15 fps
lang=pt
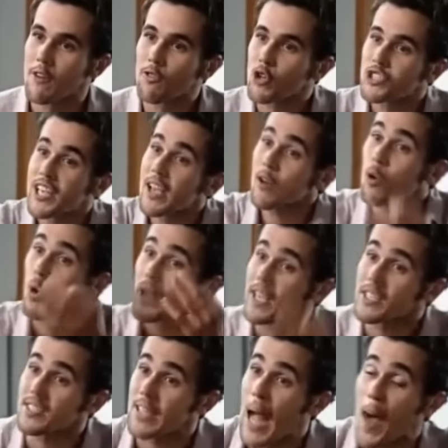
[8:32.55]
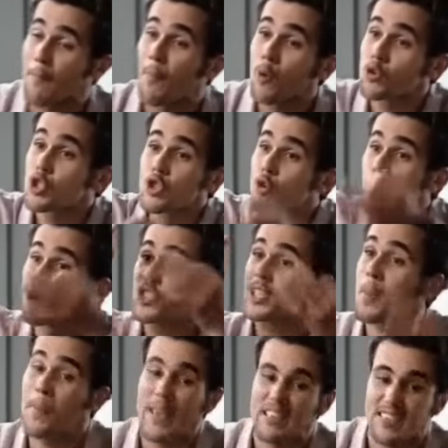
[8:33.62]
Você é egoísta a ponto de não
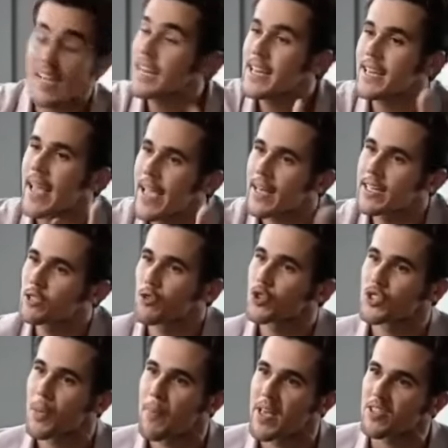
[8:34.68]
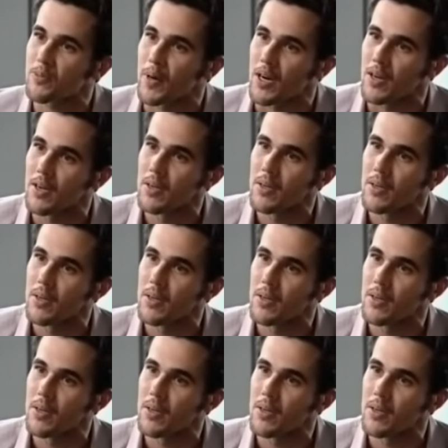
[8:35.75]
conseguir pensar em ninguém além de você mesma.